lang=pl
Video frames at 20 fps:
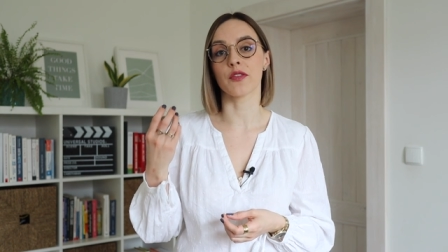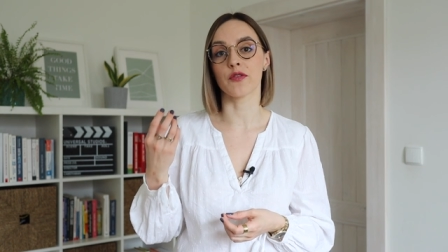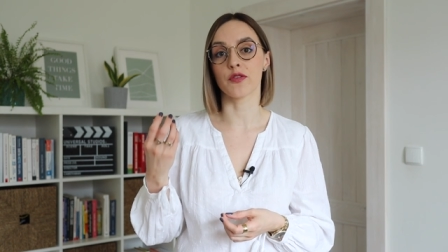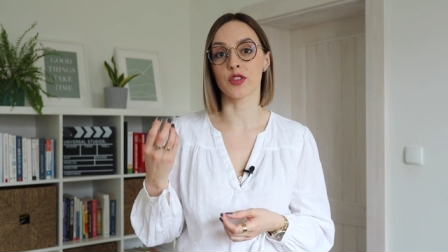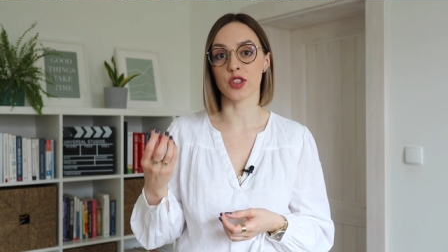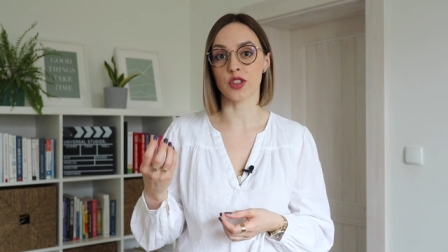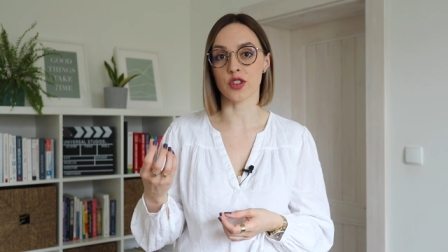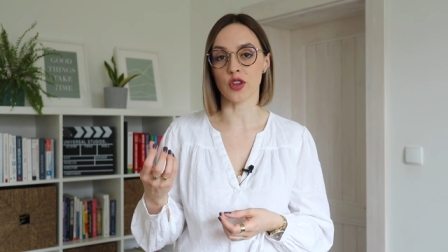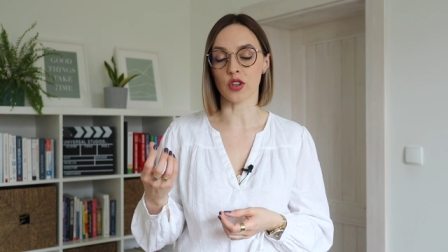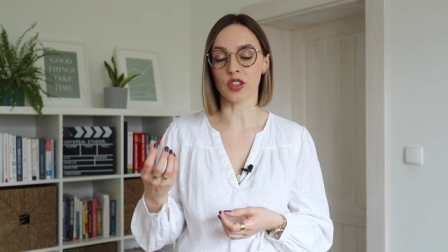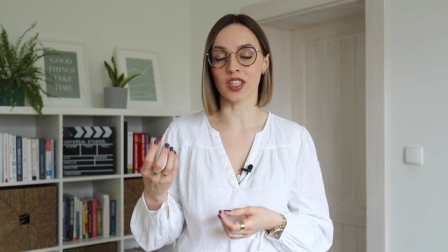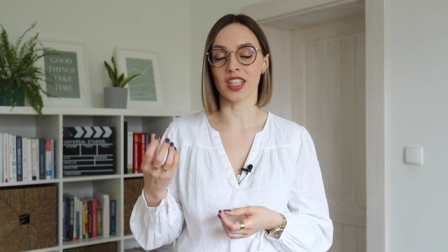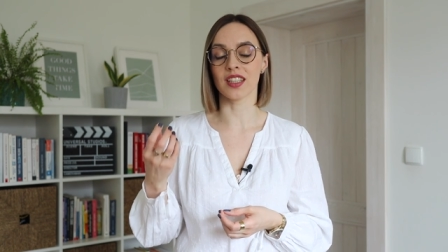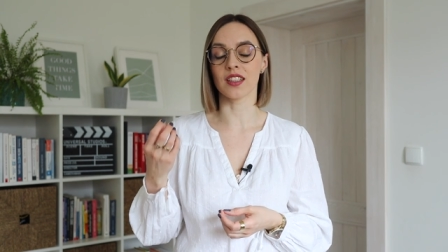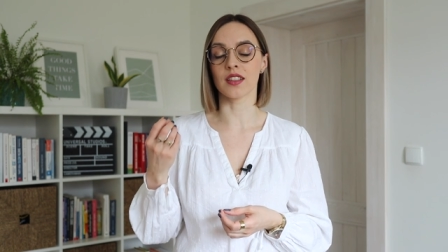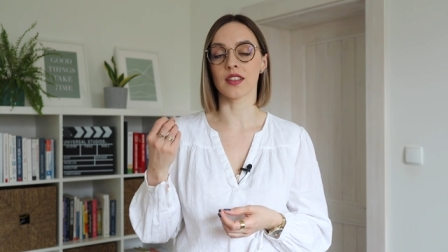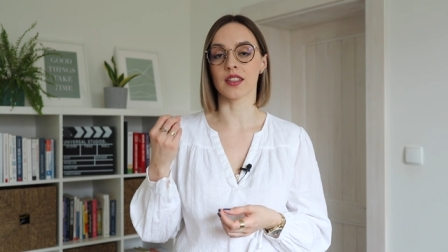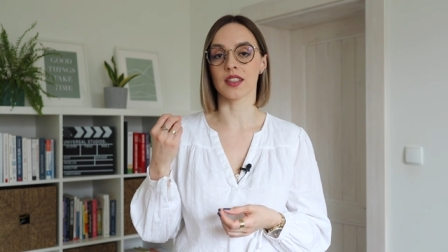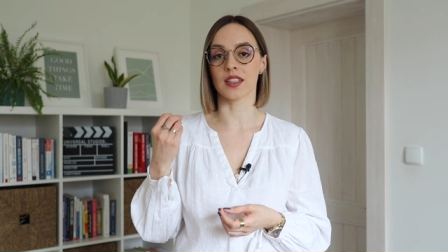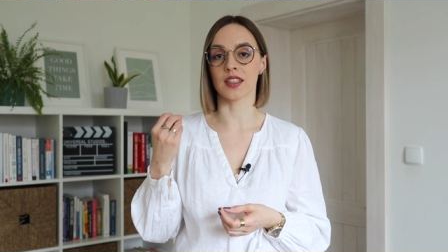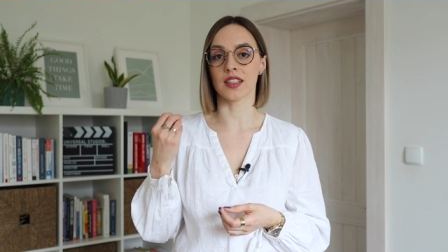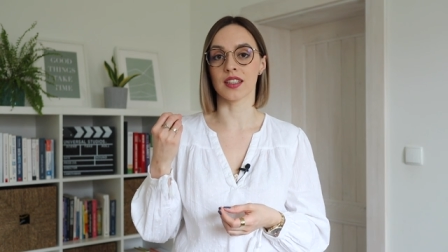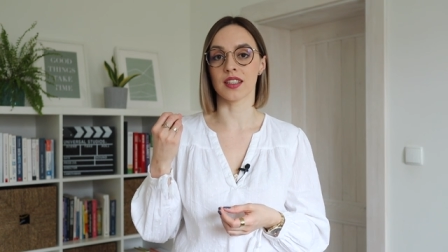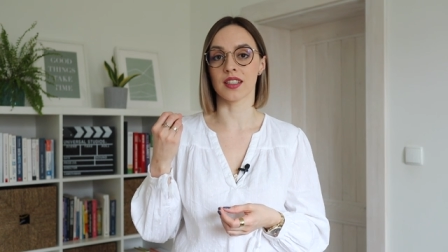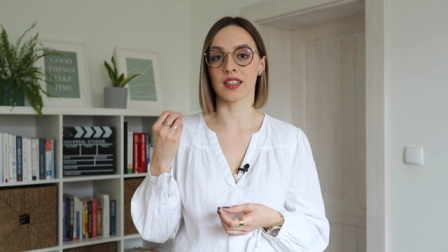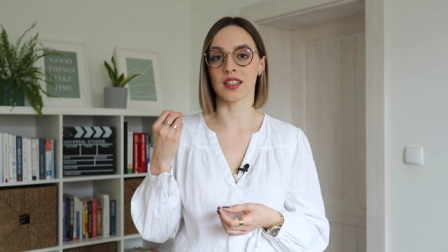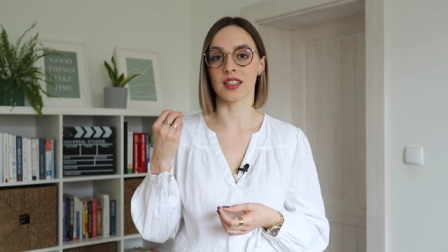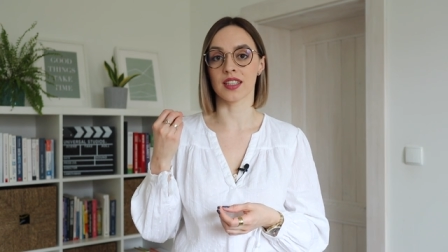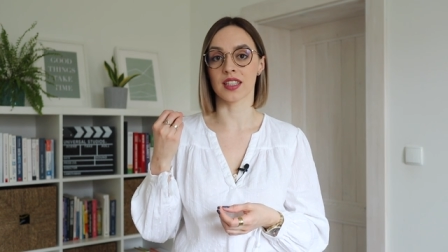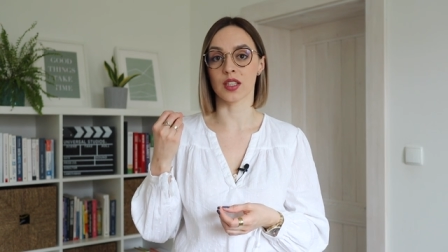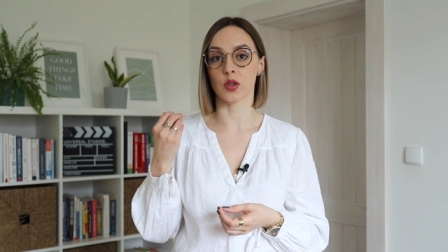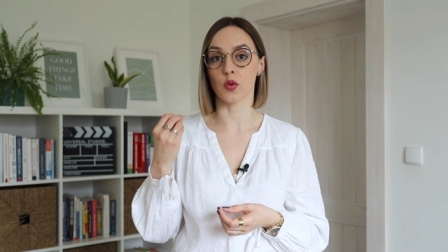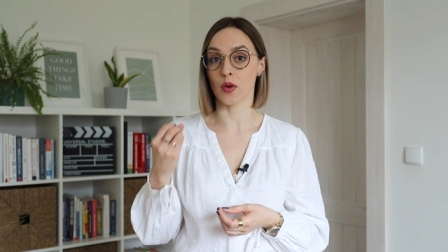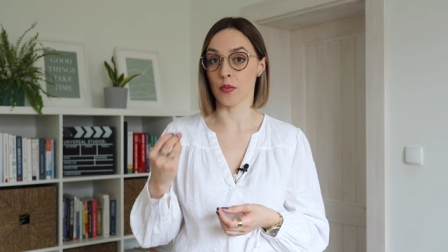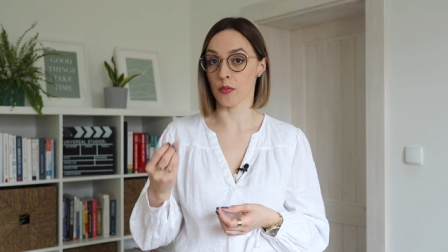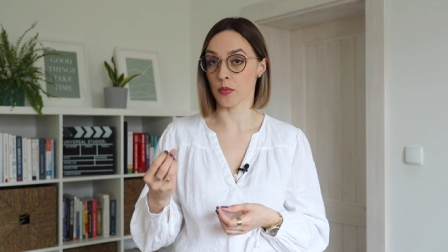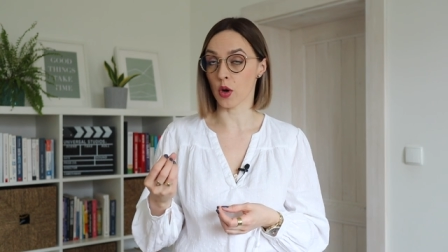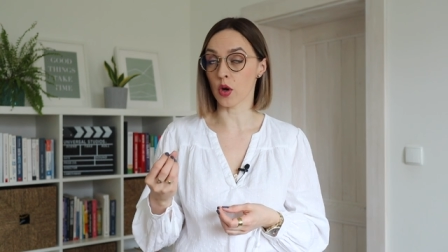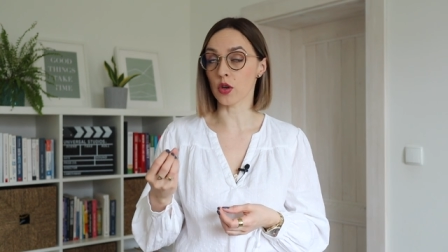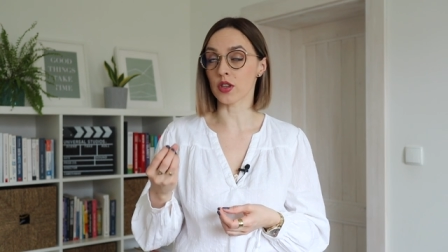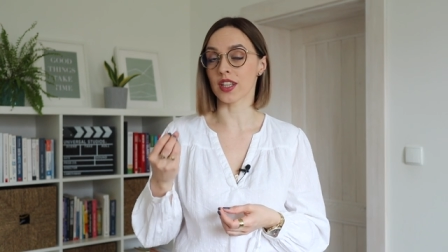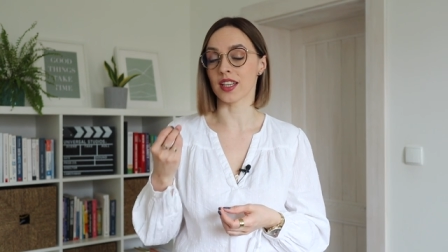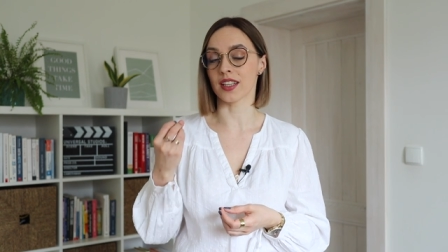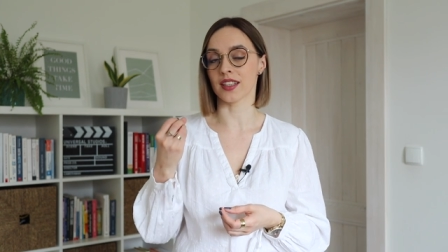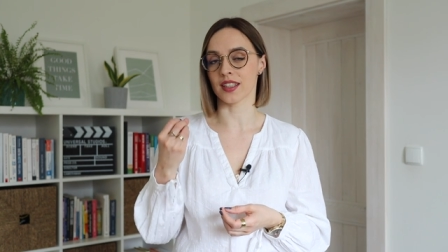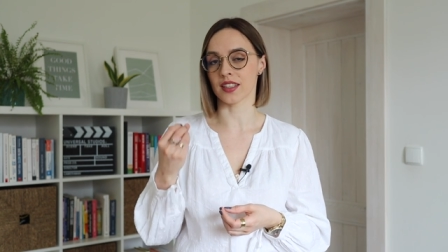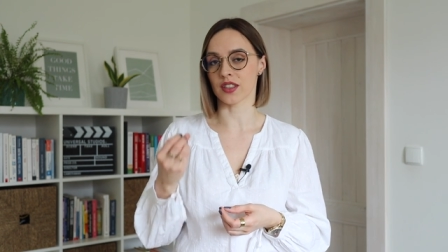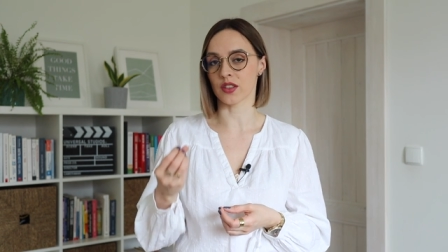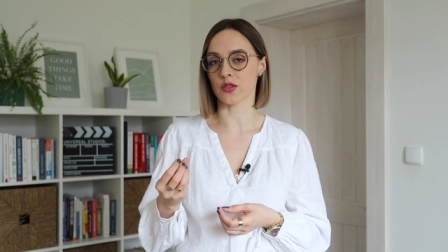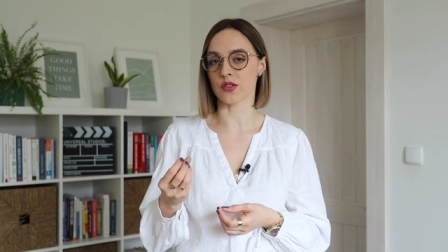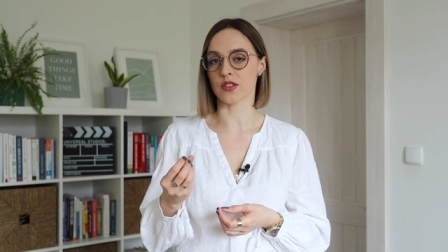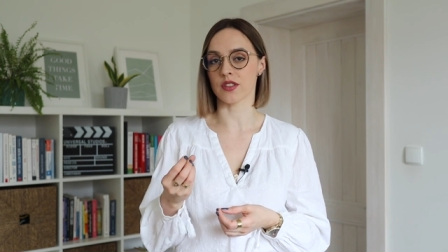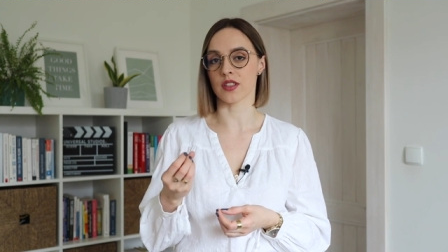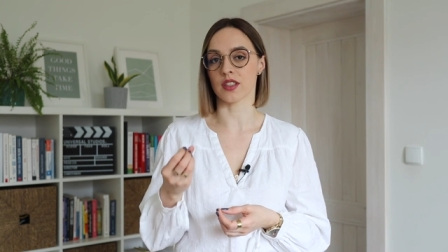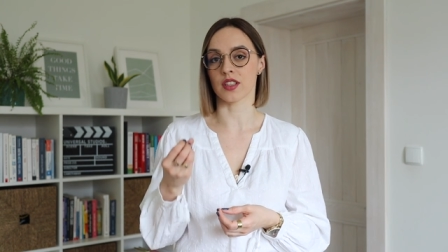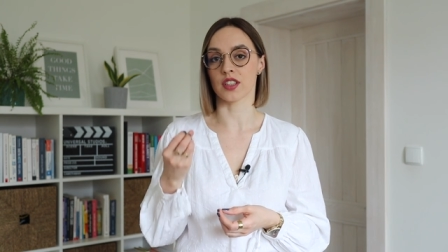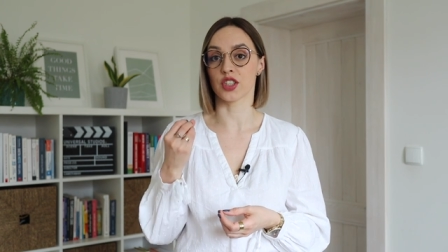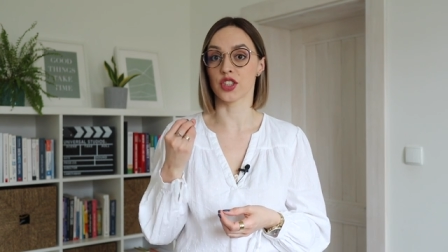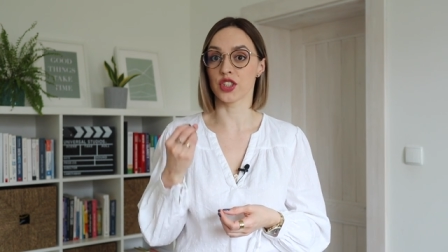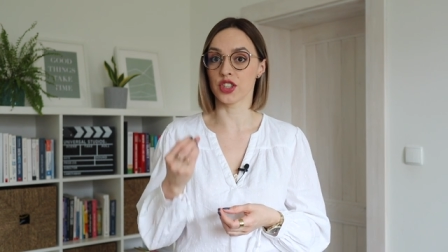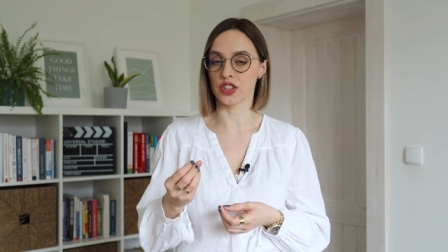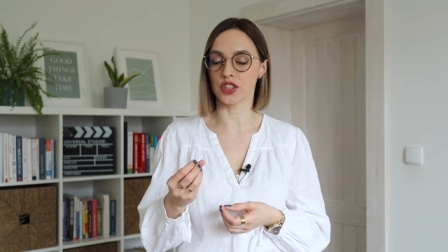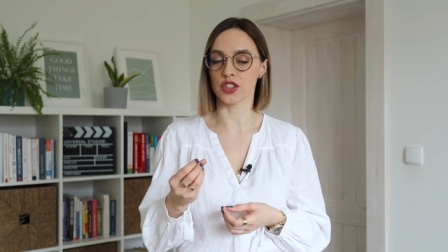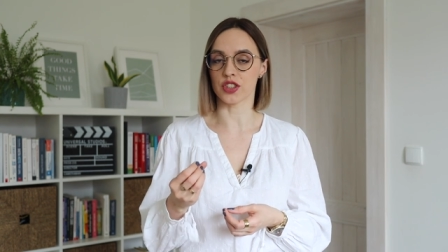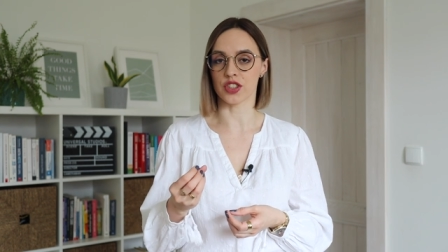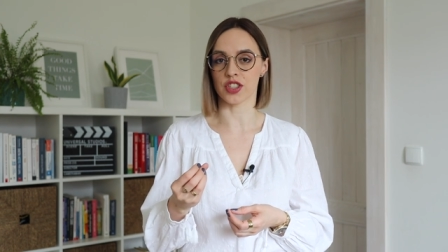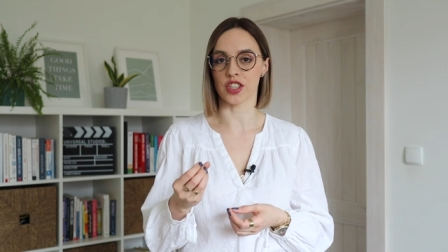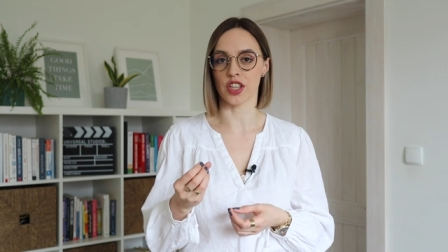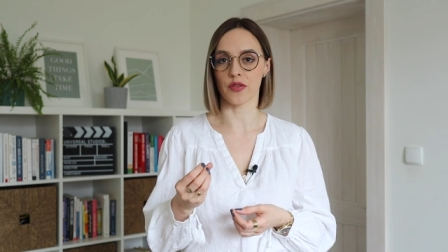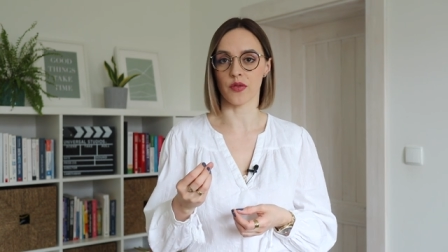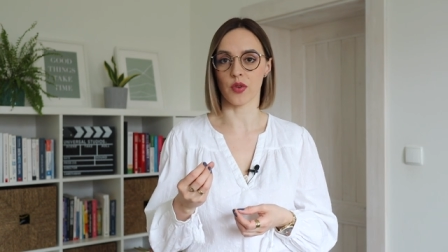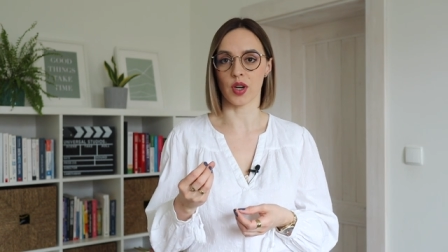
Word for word: wysokiej, e, głębokiej ketozy klinicznej,